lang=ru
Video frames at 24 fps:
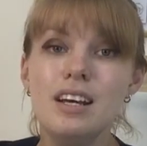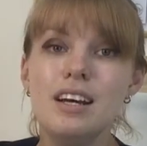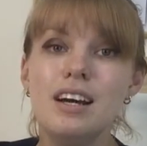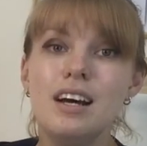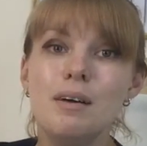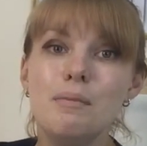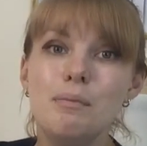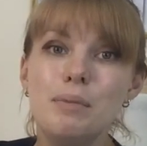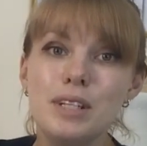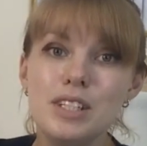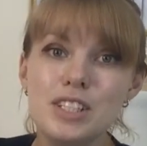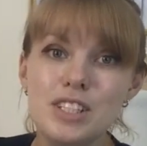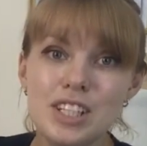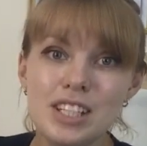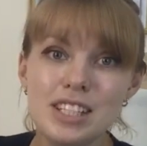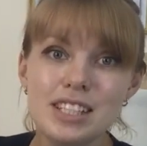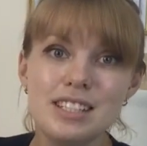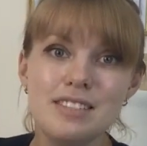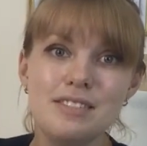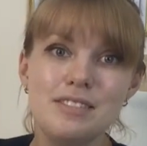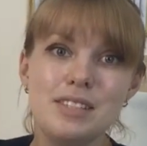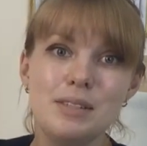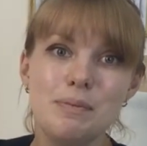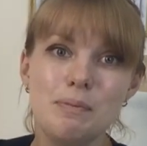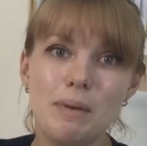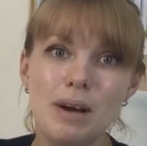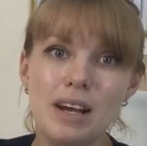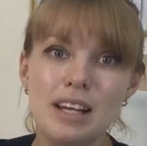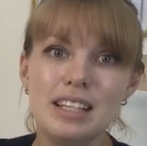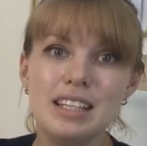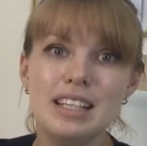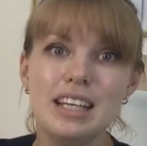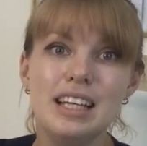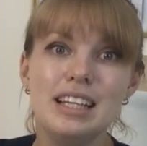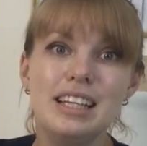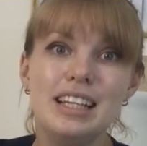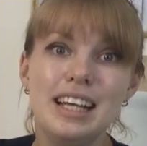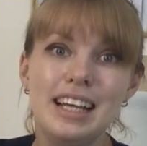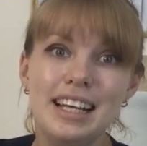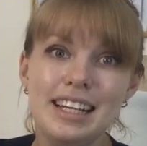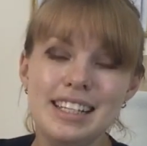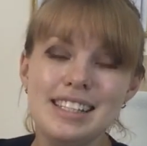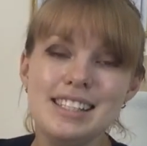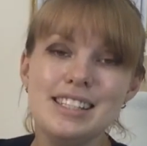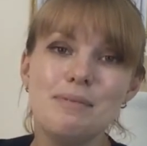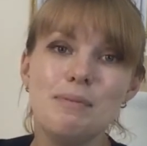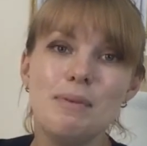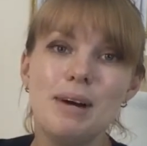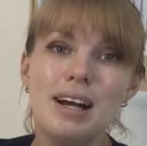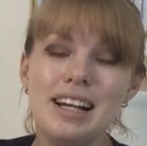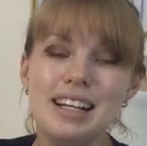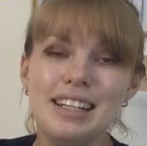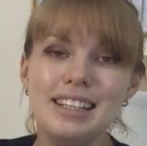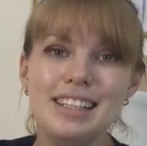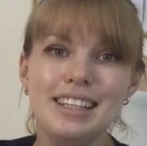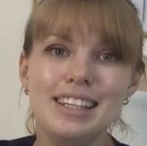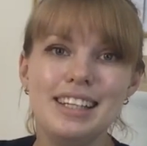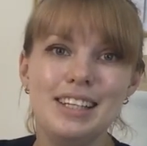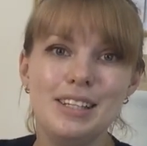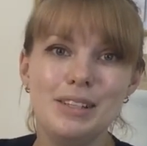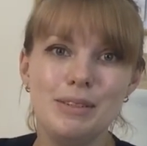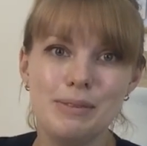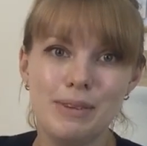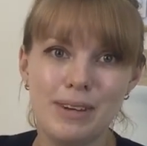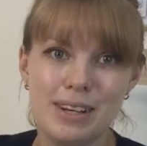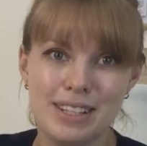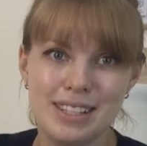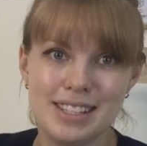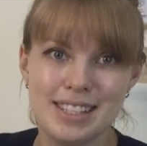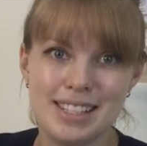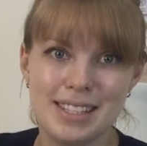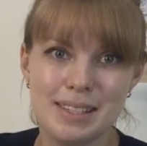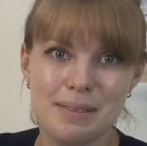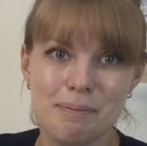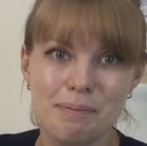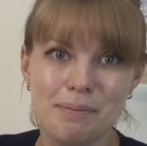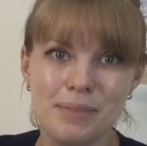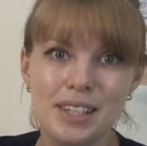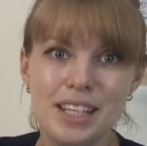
Обращайте внимание на эти маленькие нюансы.